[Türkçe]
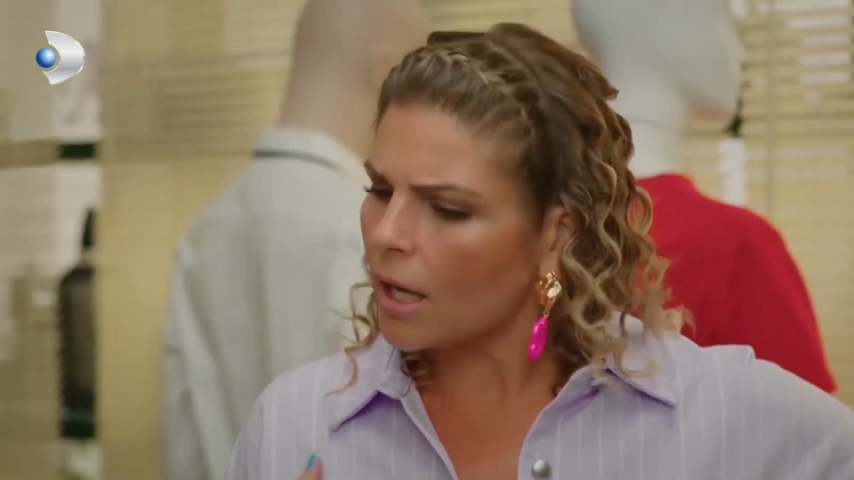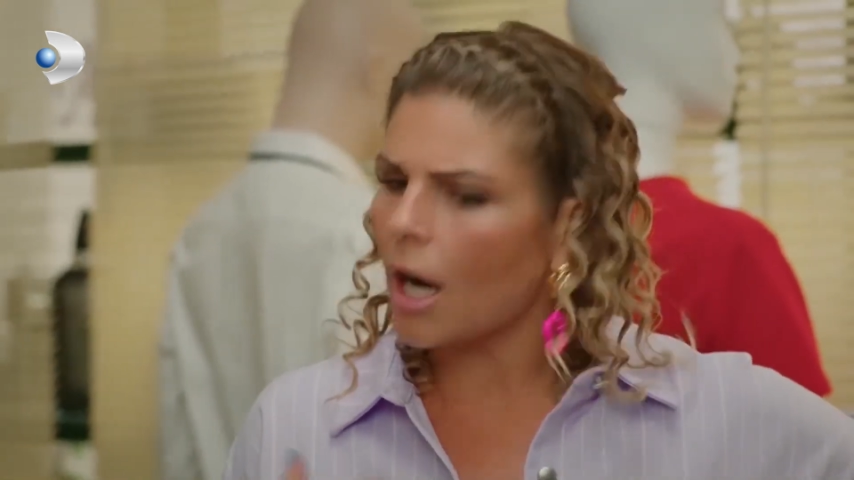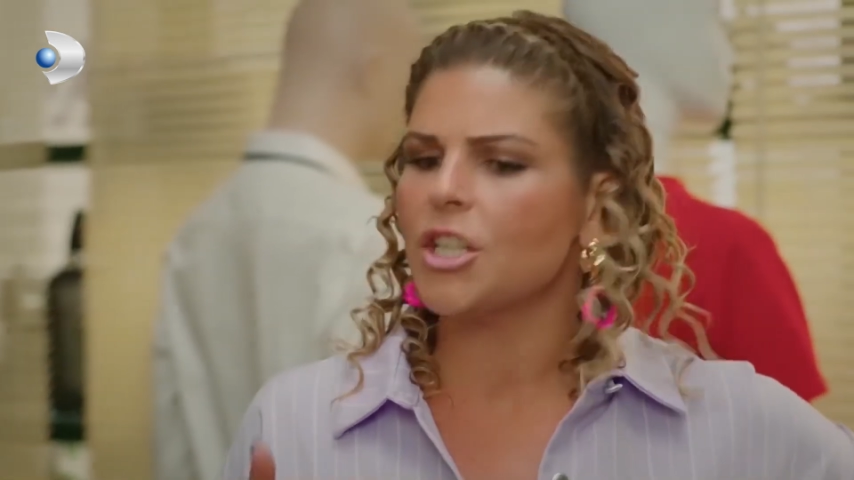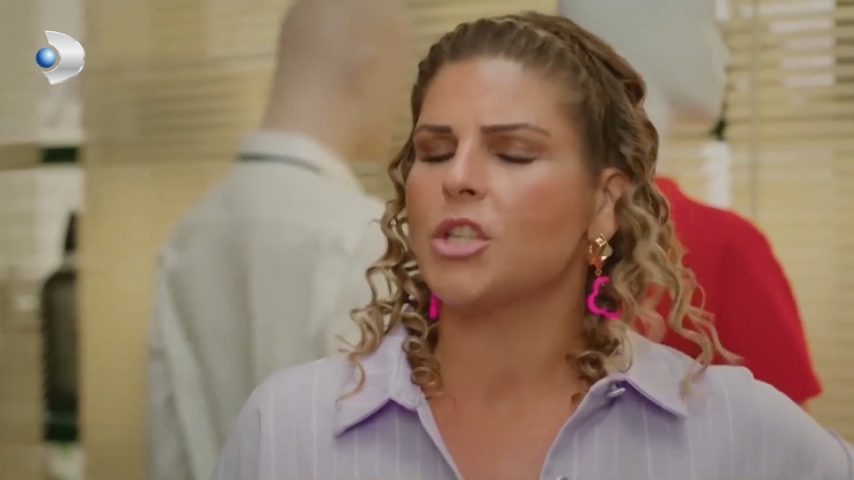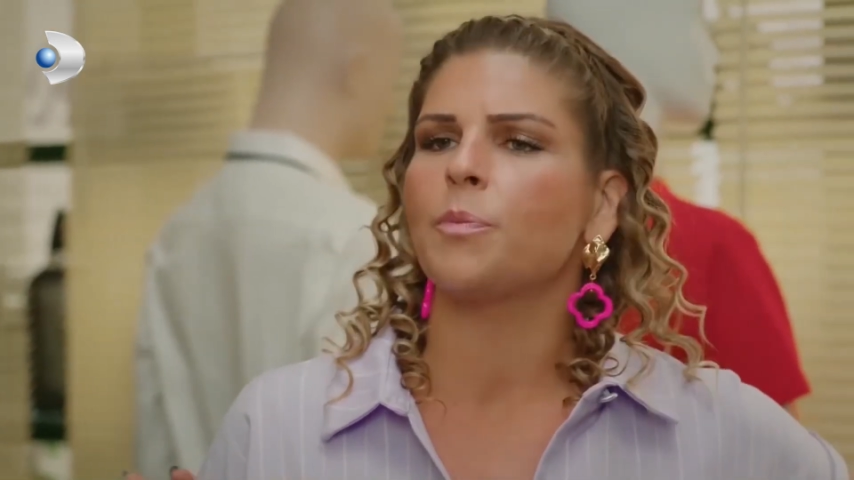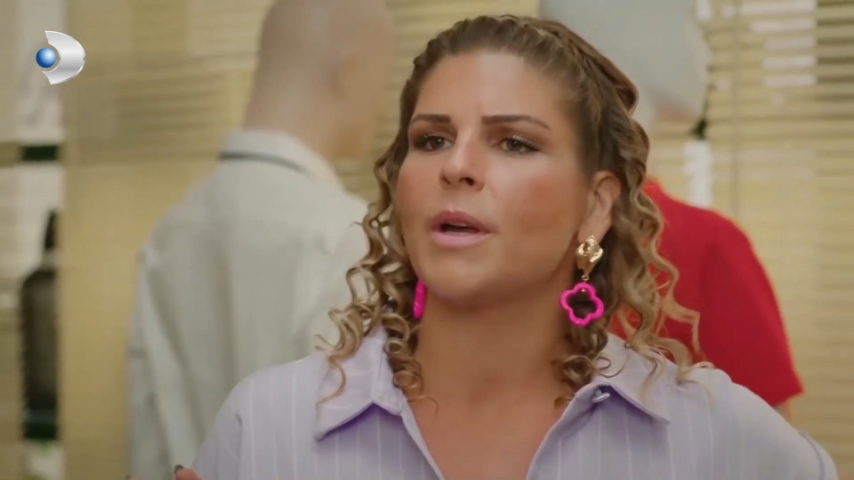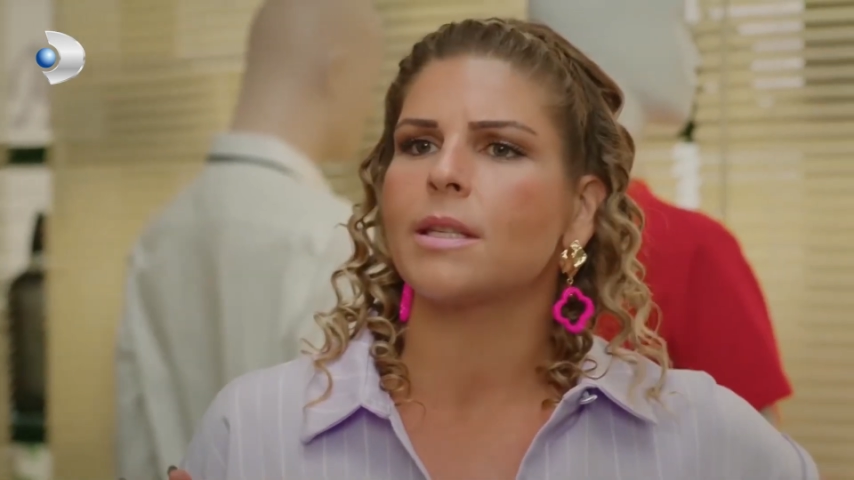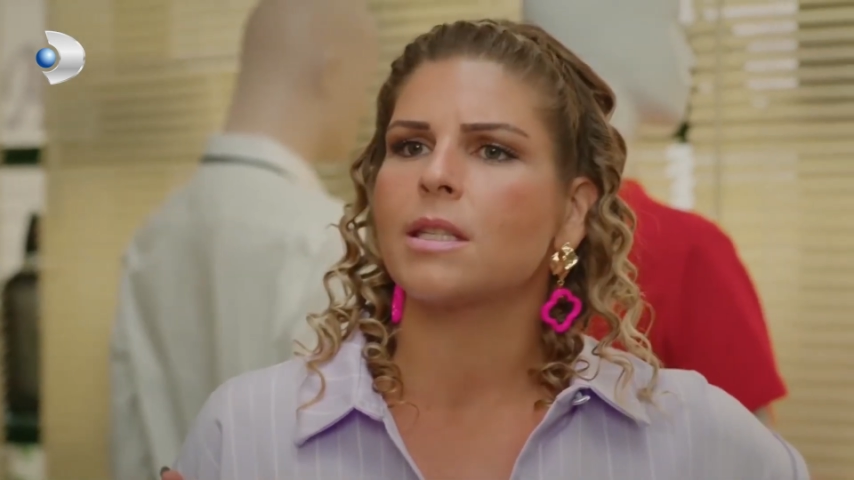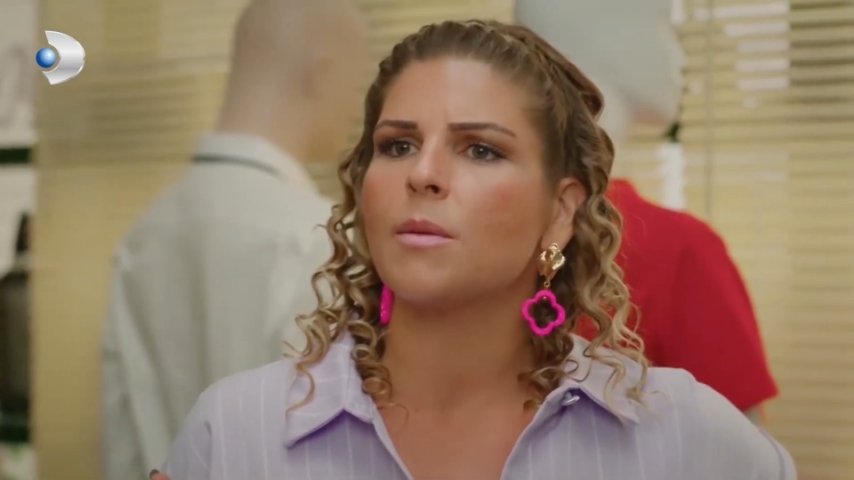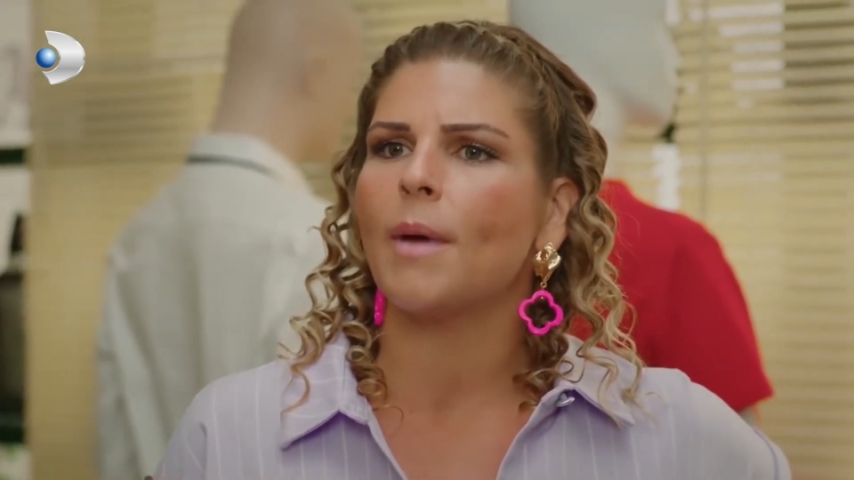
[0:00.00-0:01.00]
kardeşimin
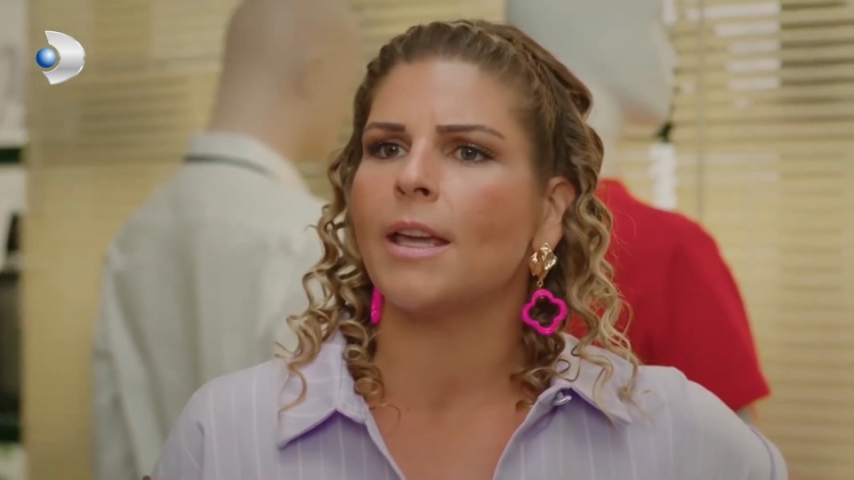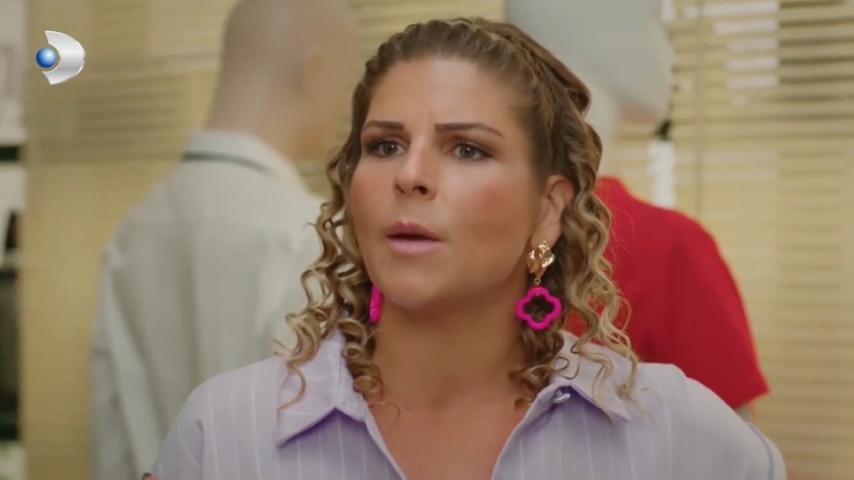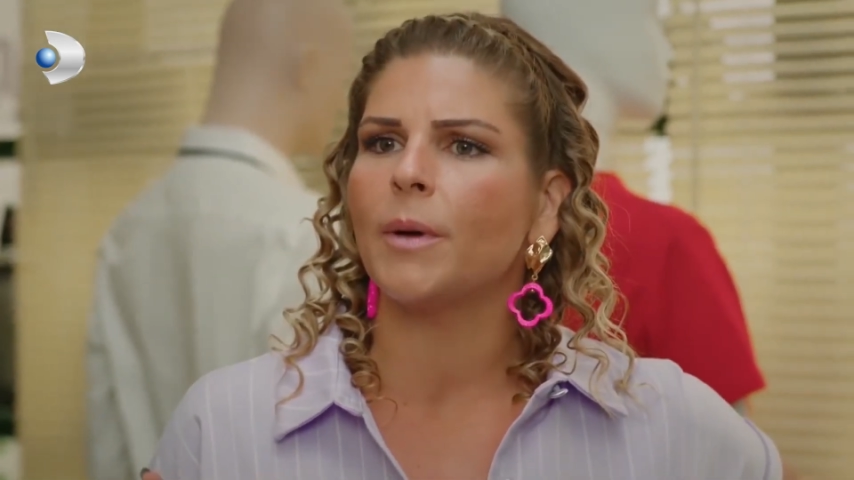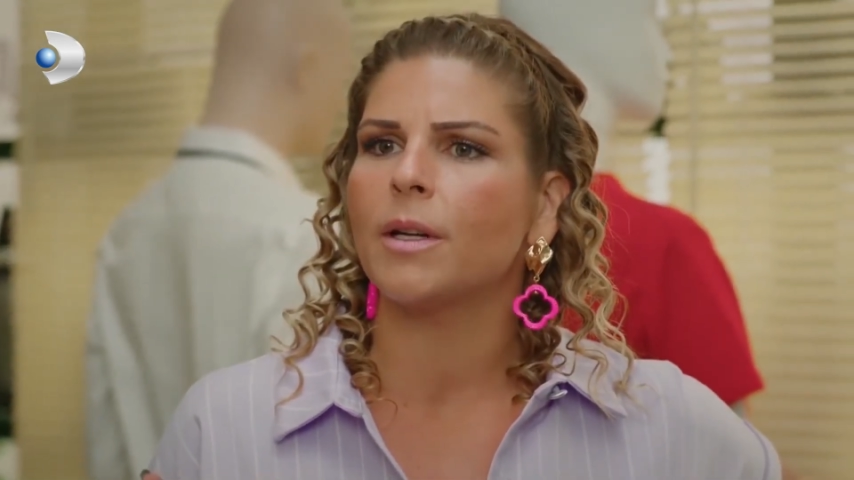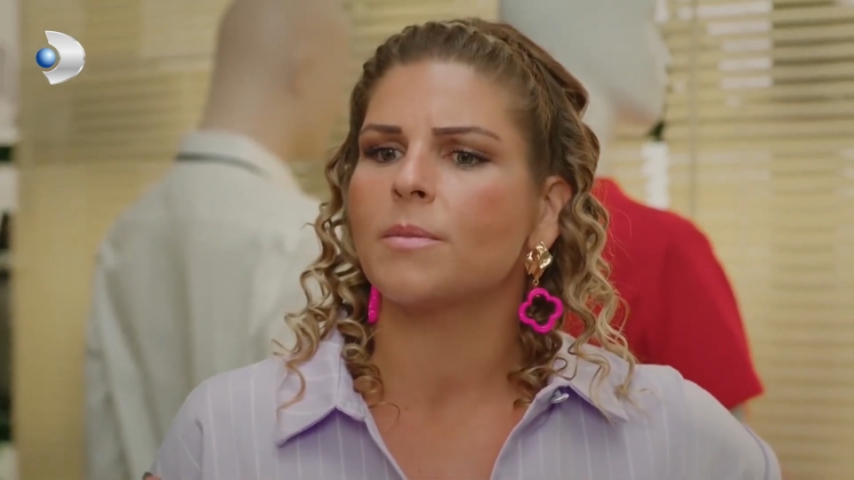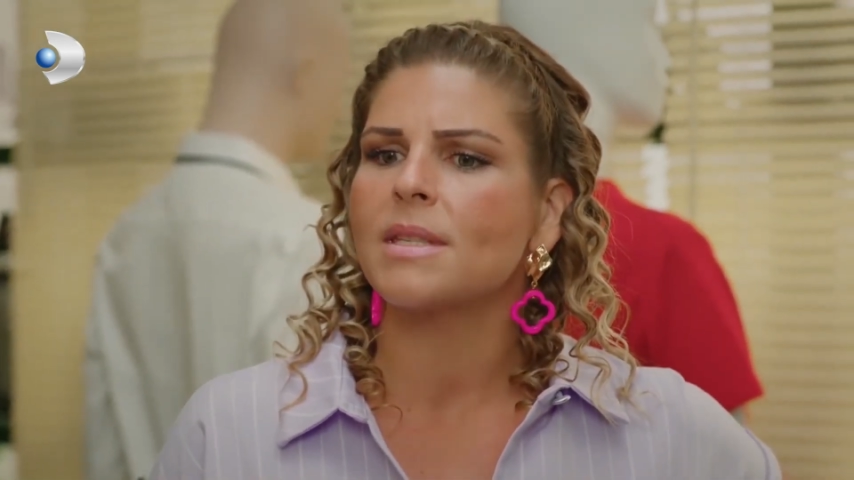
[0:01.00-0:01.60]
pastasını ben yaparım.